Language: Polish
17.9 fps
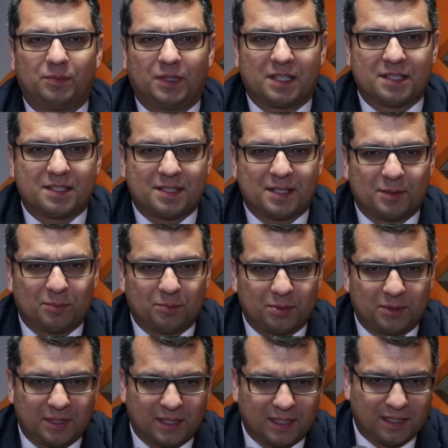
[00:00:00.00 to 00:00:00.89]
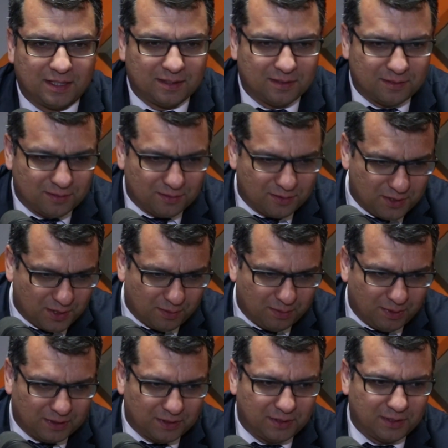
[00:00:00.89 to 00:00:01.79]
e, następnie
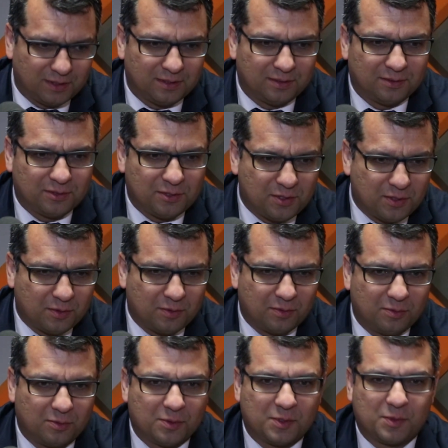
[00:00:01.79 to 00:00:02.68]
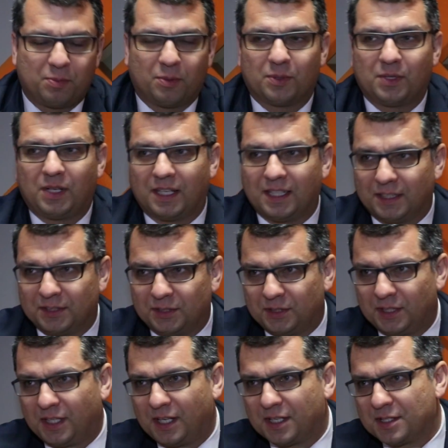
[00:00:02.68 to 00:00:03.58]
trzeba też uspokajać
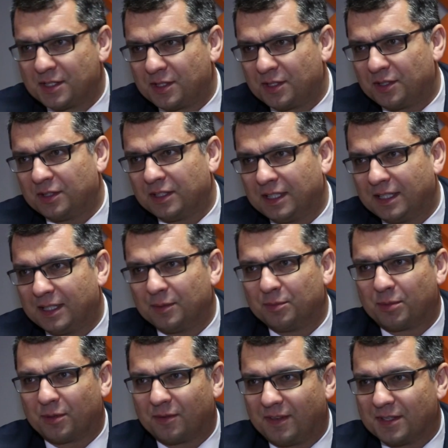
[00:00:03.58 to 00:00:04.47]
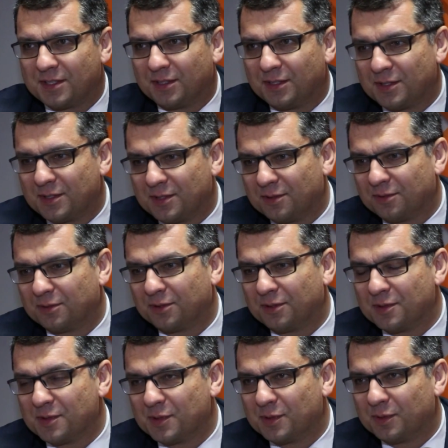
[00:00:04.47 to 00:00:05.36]
te nastroje, prowadzone są
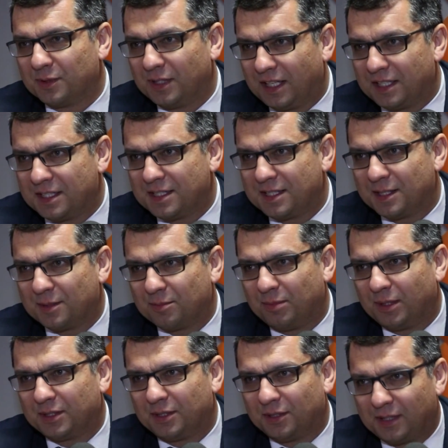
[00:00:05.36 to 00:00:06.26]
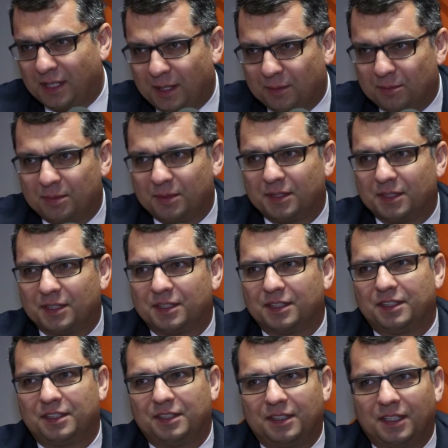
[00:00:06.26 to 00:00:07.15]
konsultacje,
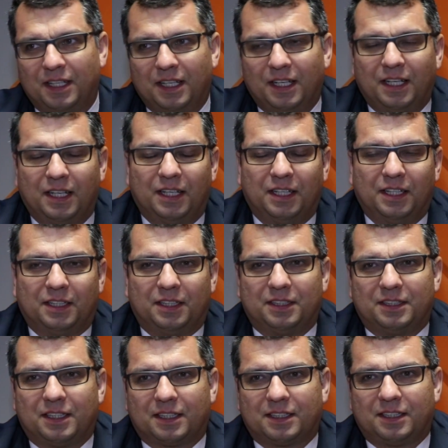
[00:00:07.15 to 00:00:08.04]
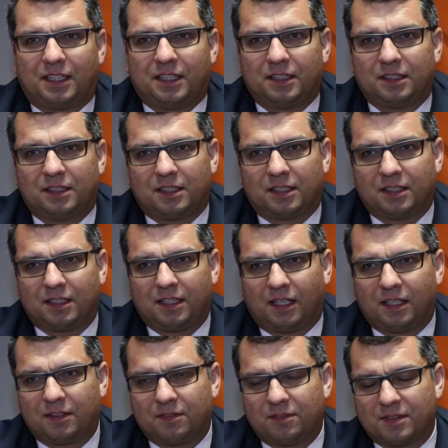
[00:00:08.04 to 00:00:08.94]
batonapy i, i tak dalej, i tak
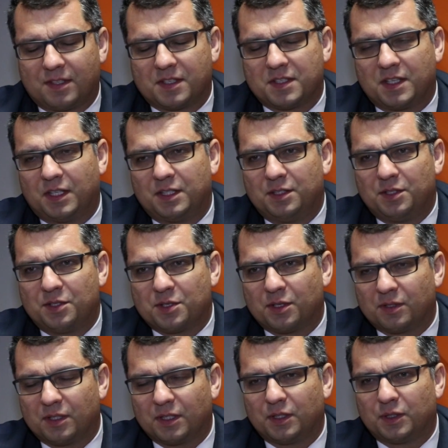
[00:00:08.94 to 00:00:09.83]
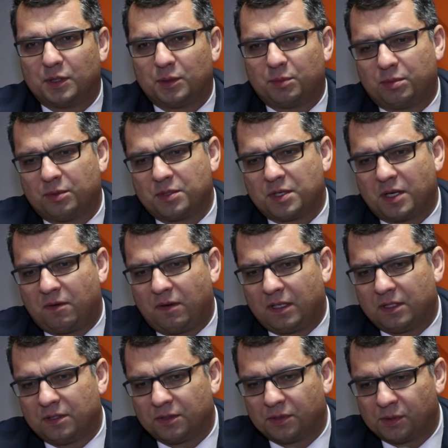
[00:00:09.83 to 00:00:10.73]
dalej. Zasadniczo tego typu
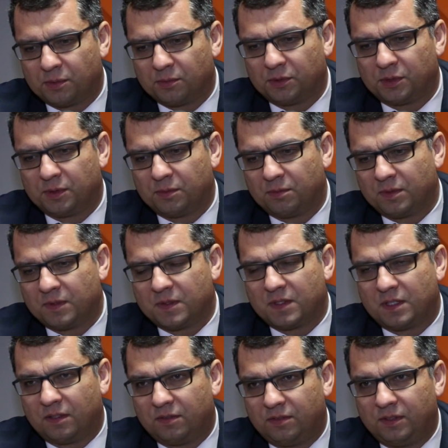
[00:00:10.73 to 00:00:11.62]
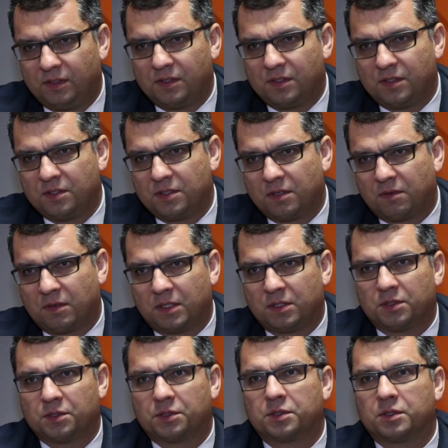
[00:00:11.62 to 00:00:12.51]
działalność musi być z definicji
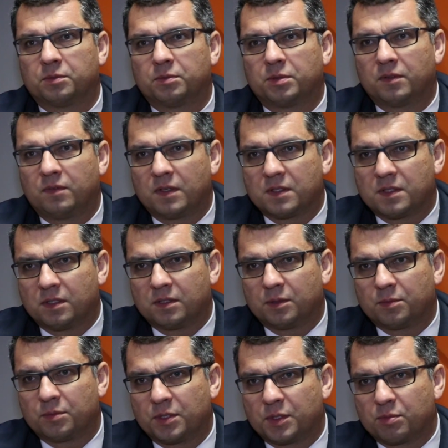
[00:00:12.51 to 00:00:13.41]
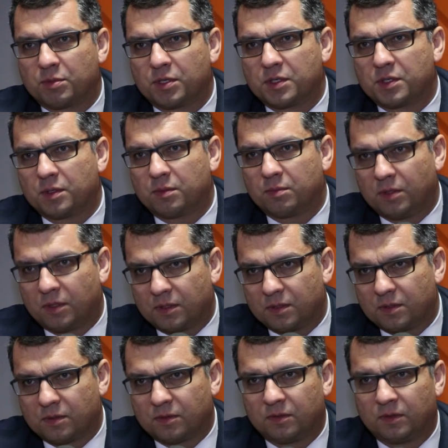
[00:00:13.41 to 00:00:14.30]
działalnością prowadzoną przez
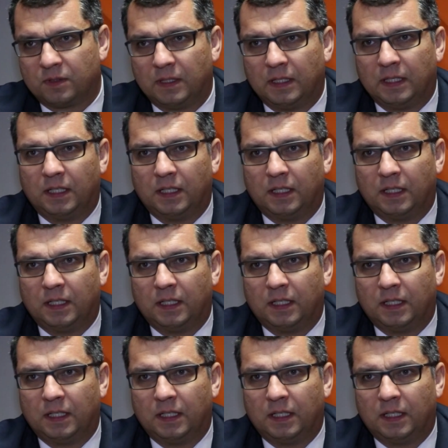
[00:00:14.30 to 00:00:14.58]
przedsiębiorców